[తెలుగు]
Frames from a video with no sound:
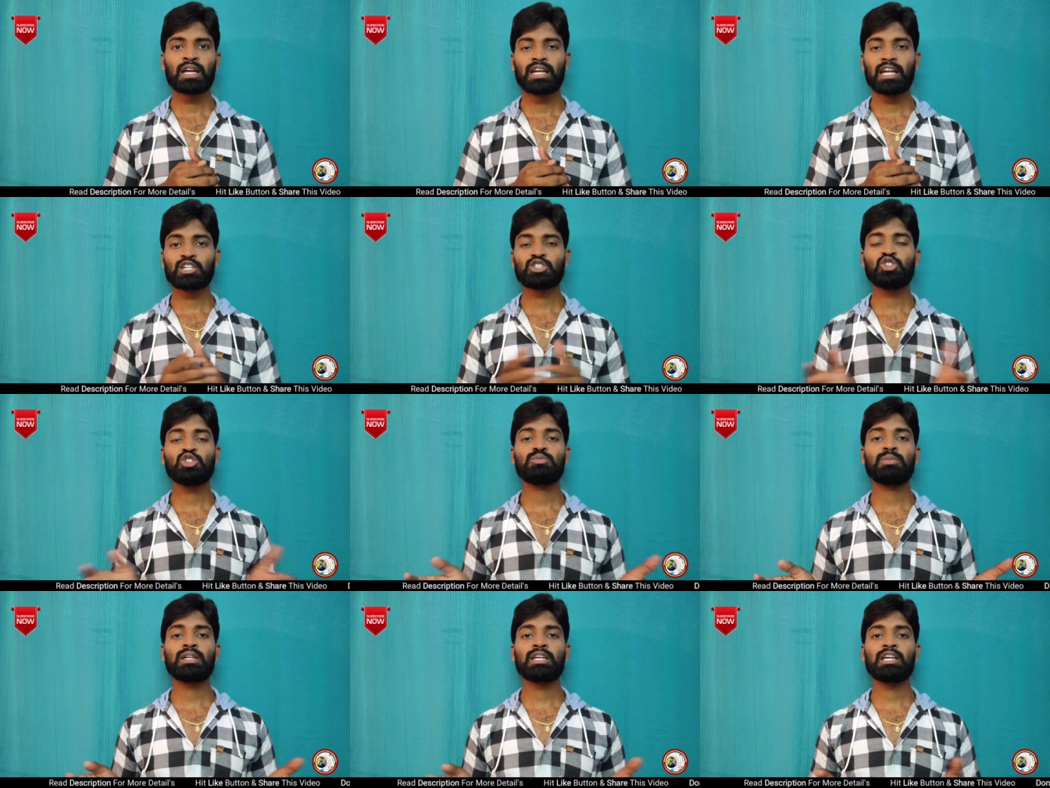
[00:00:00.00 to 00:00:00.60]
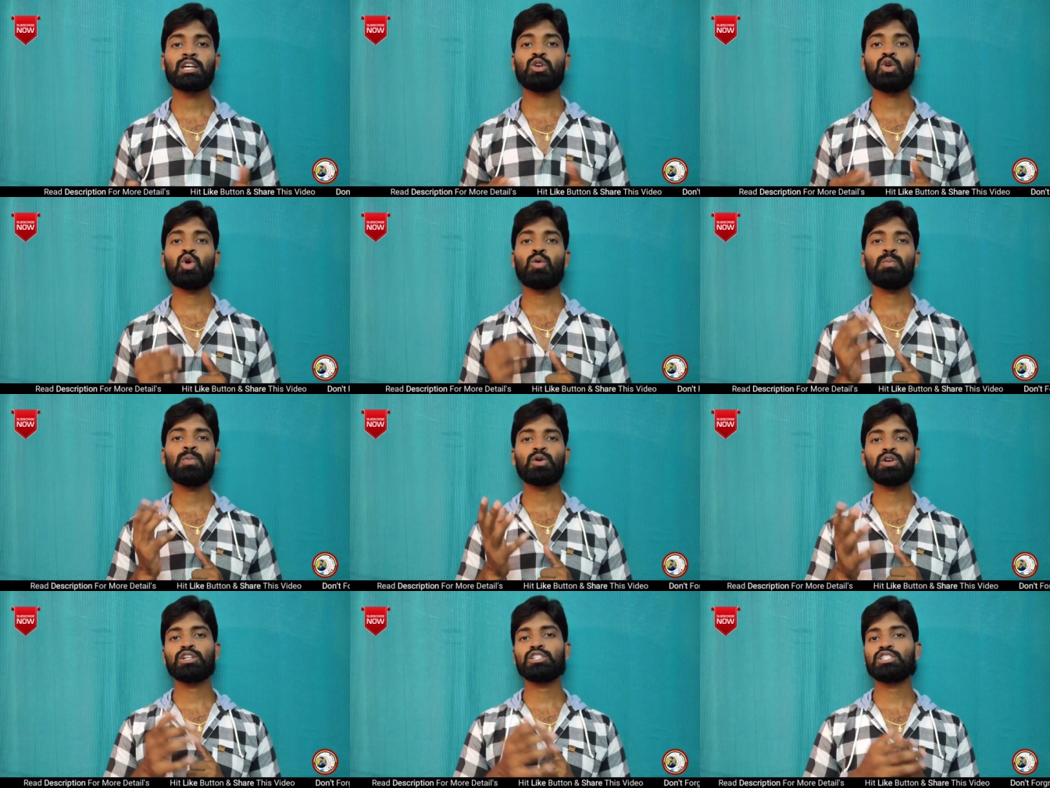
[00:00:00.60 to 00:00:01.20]
నెక్స్ట్ న్యూస్ మనకి
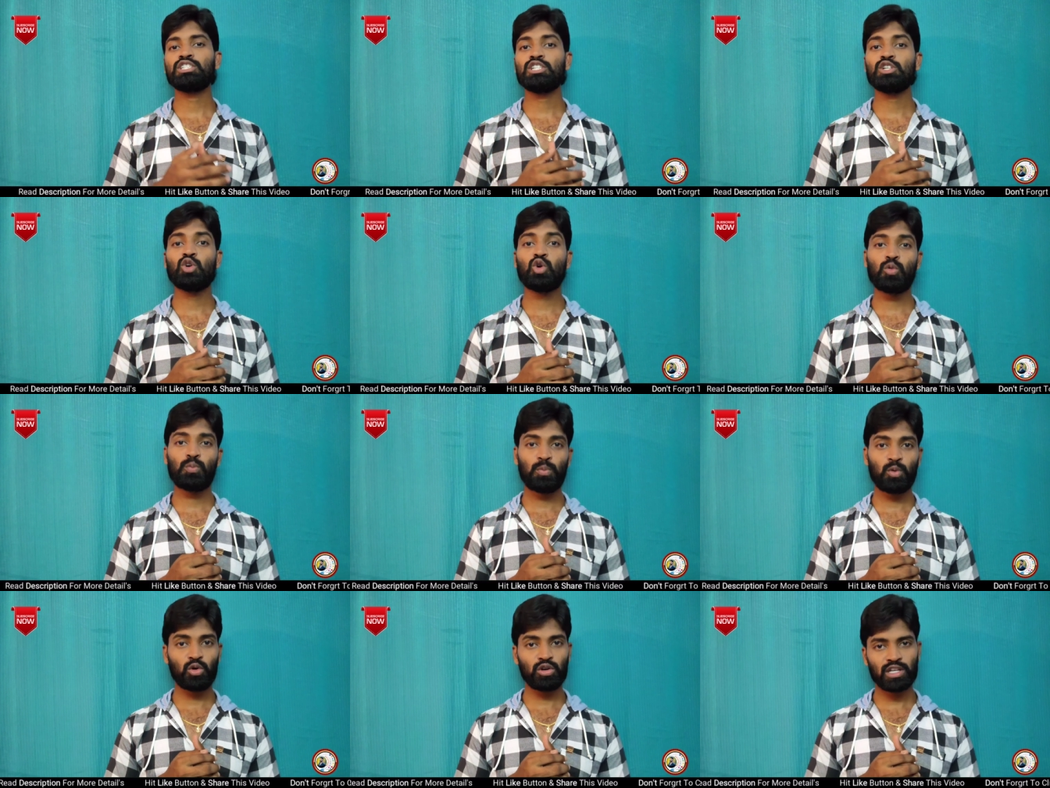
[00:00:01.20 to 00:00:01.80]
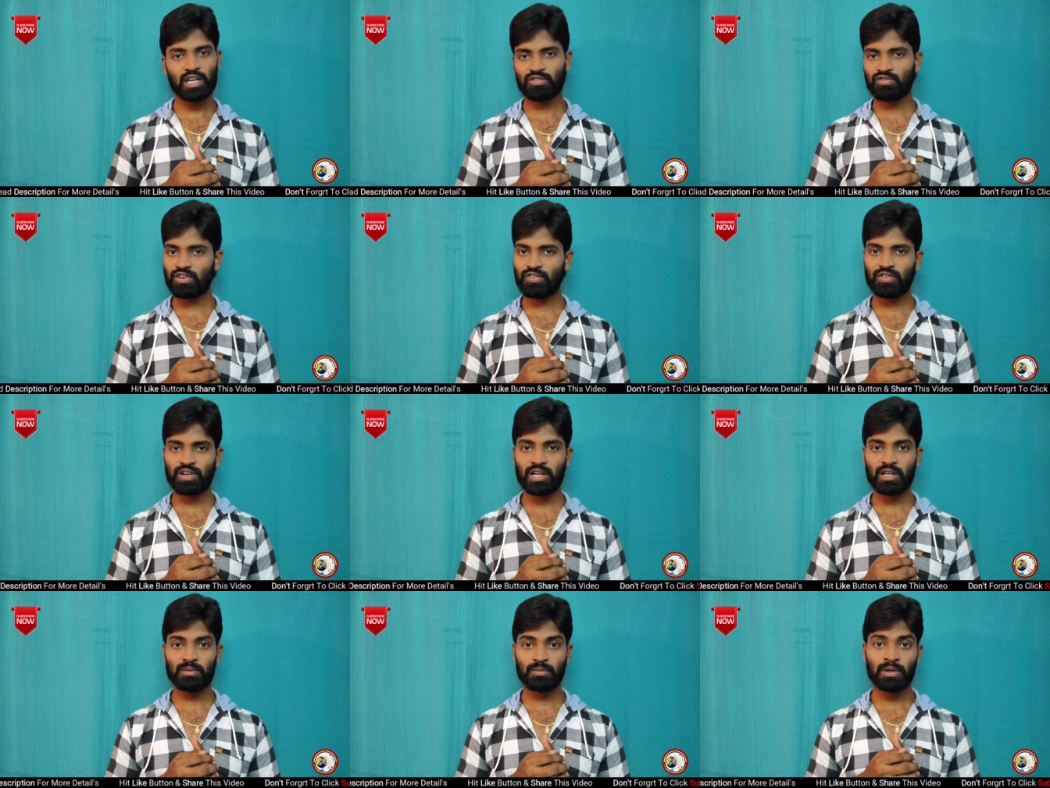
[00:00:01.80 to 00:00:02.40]
ఓపో నుంచి ఓపో ఎఫ్
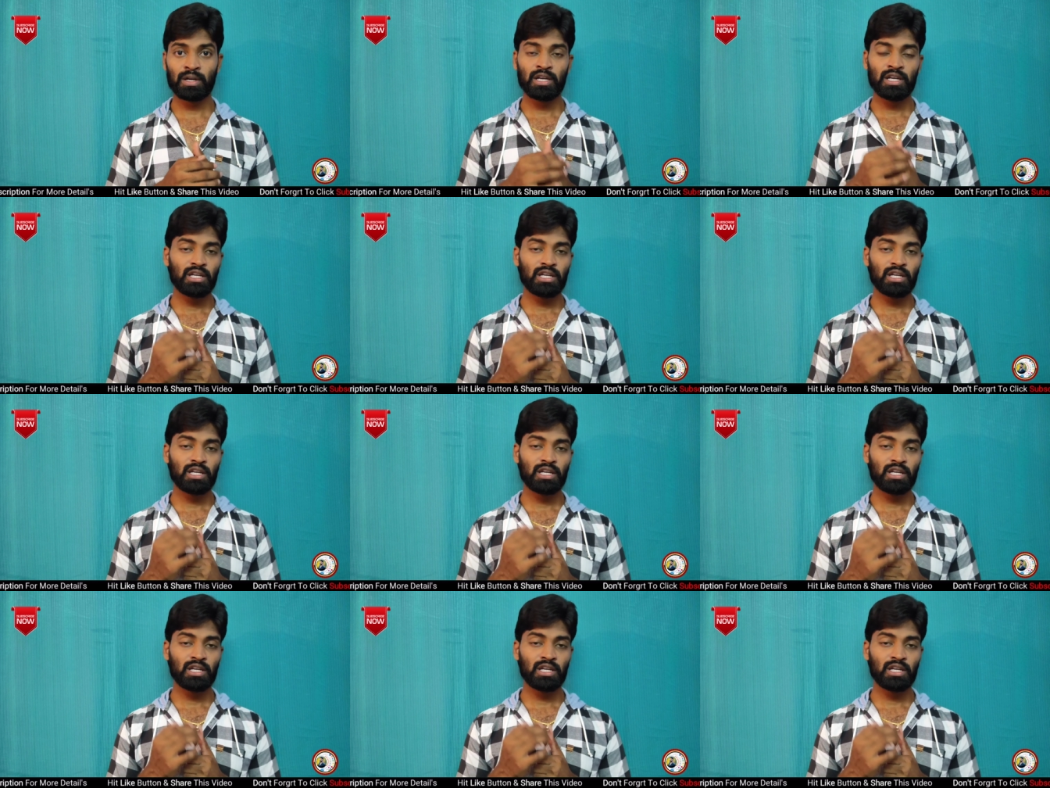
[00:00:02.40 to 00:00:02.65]
ఫిఫ్టీన్